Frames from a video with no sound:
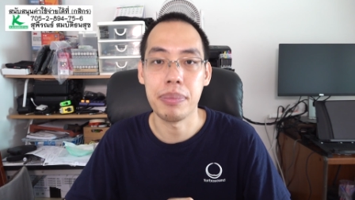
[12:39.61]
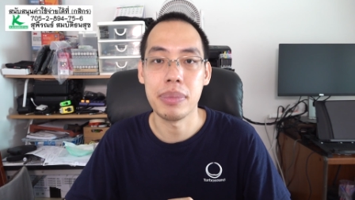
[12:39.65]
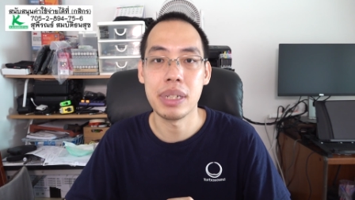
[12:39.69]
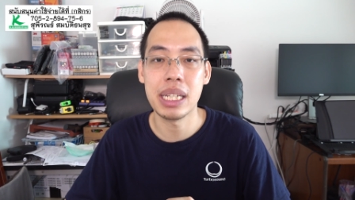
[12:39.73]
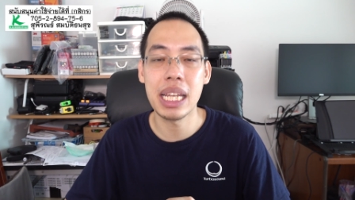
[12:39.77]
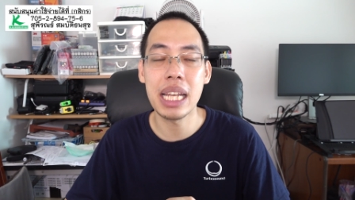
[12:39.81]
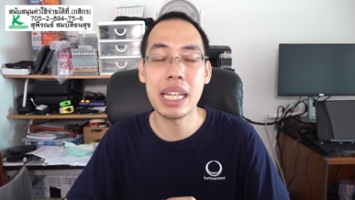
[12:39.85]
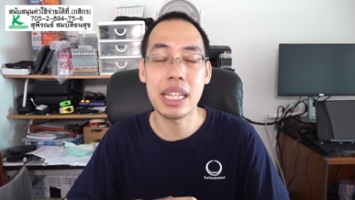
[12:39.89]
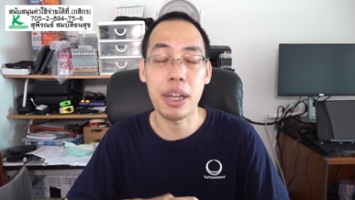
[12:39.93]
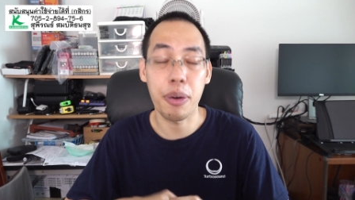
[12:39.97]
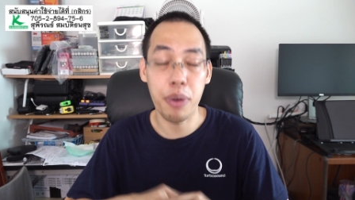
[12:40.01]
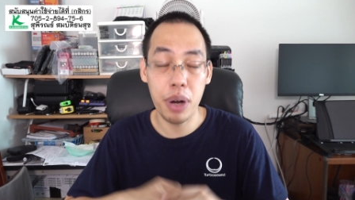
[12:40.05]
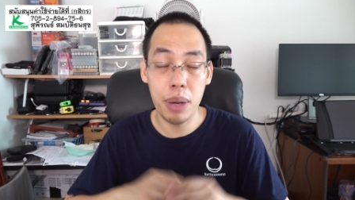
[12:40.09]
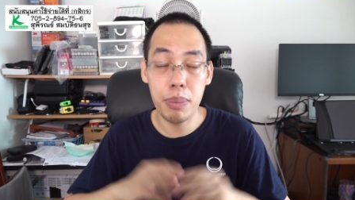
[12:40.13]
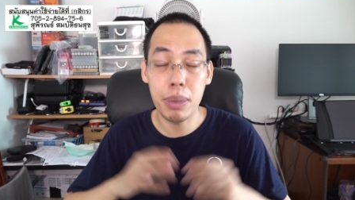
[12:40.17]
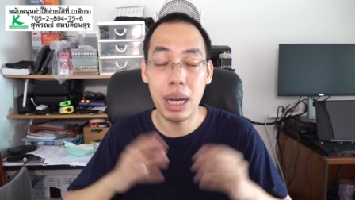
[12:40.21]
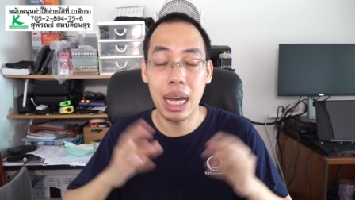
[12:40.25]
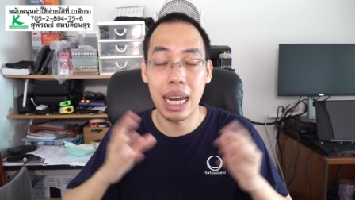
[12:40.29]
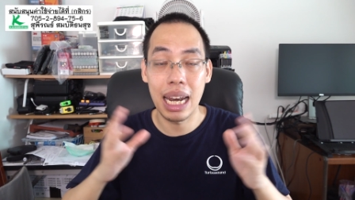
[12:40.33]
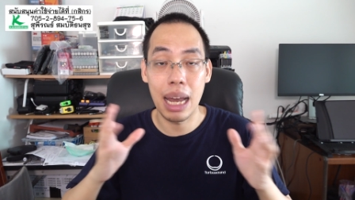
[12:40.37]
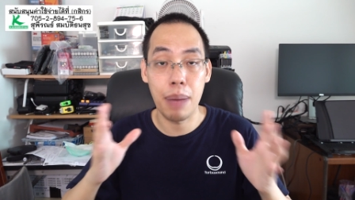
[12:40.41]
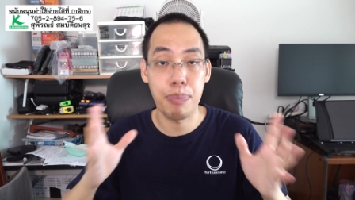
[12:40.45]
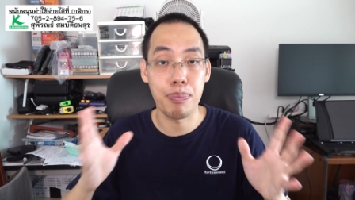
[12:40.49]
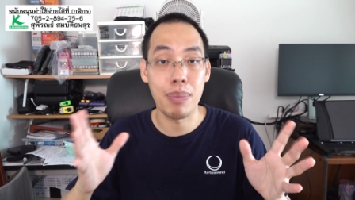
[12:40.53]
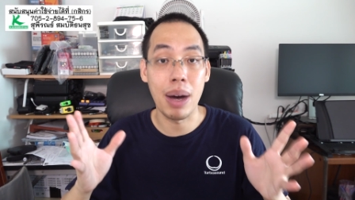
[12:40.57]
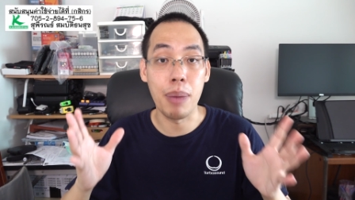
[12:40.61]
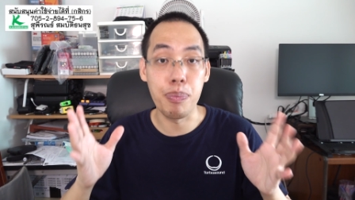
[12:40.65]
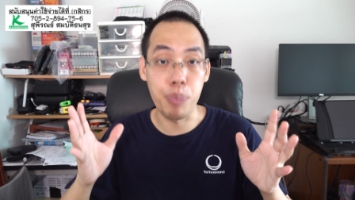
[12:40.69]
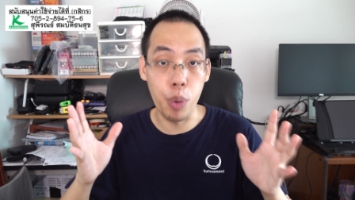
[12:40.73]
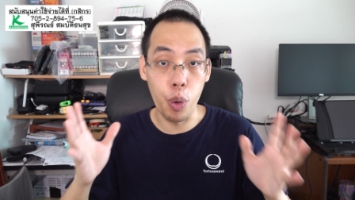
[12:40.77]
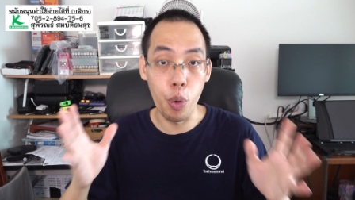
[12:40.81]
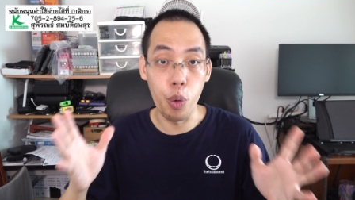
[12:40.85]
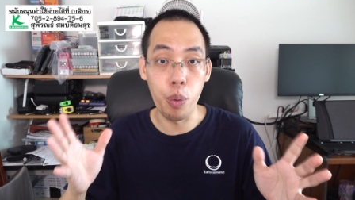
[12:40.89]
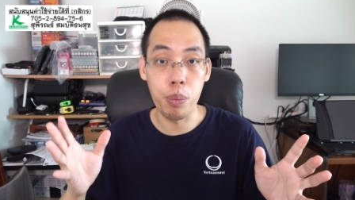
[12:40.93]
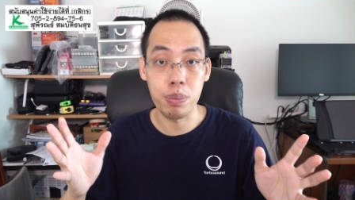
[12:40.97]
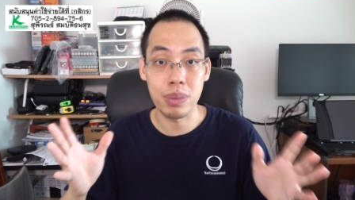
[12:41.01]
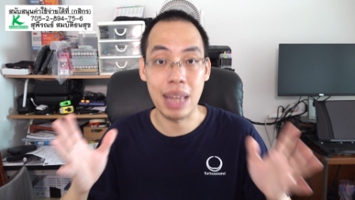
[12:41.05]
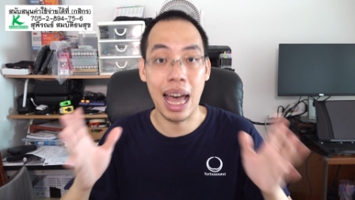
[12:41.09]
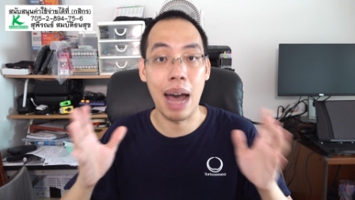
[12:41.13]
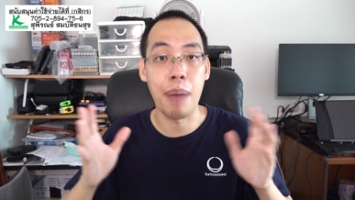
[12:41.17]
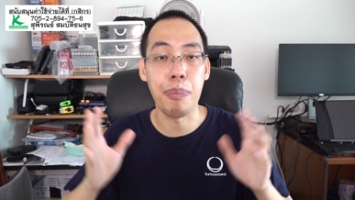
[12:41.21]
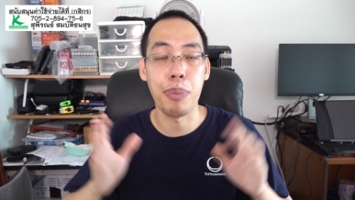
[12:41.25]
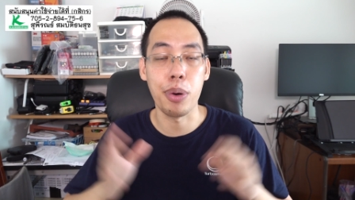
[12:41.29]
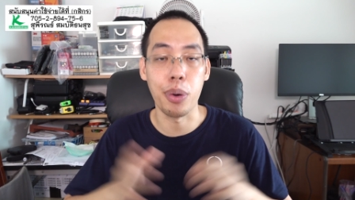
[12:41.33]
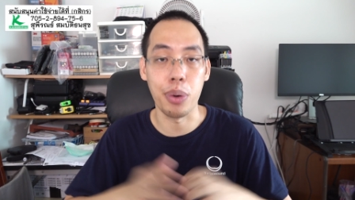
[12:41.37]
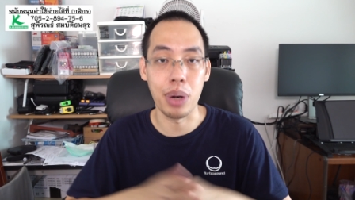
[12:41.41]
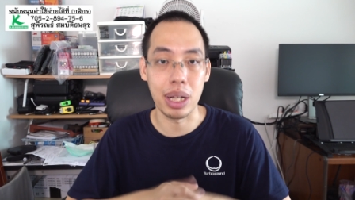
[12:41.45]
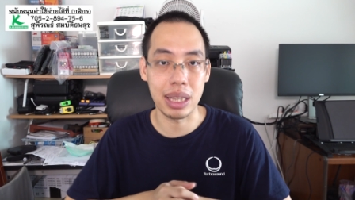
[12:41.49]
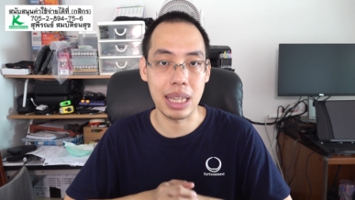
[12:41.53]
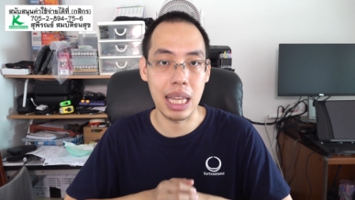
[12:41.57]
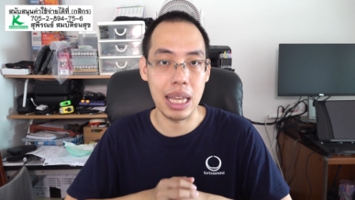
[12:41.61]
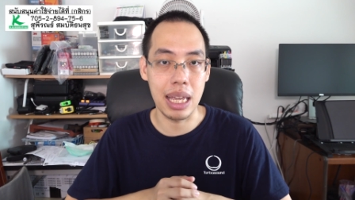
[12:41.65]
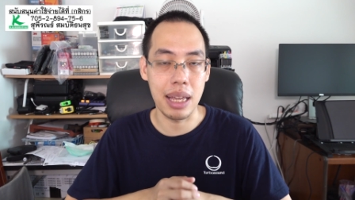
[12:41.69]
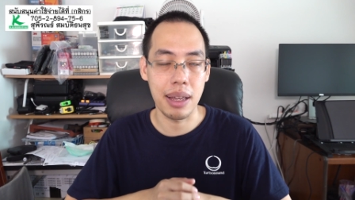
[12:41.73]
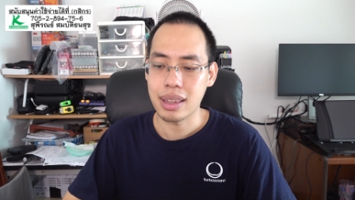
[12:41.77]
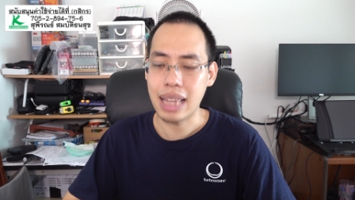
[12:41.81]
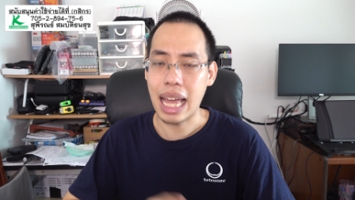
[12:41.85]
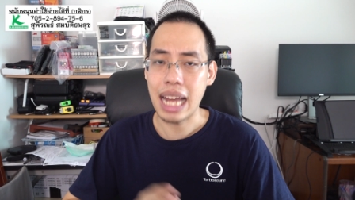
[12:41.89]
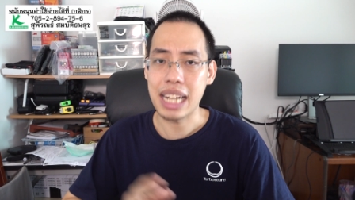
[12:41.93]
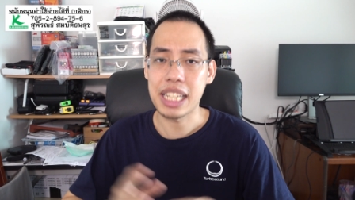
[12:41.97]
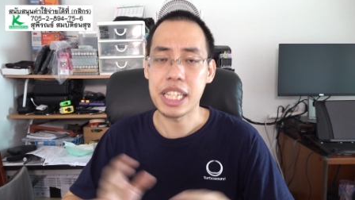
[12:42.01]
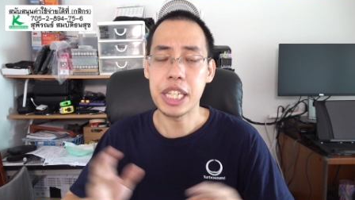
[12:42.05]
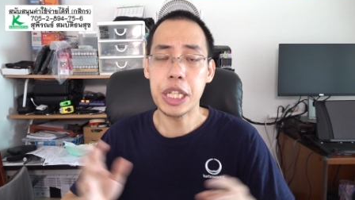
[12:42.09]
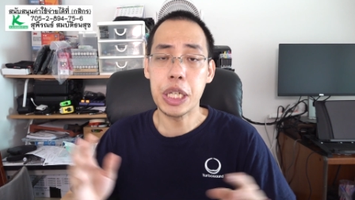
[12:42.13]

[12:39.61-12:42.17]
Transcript: ที่จะเริ่มกลับมาปูมตามปกติ แต่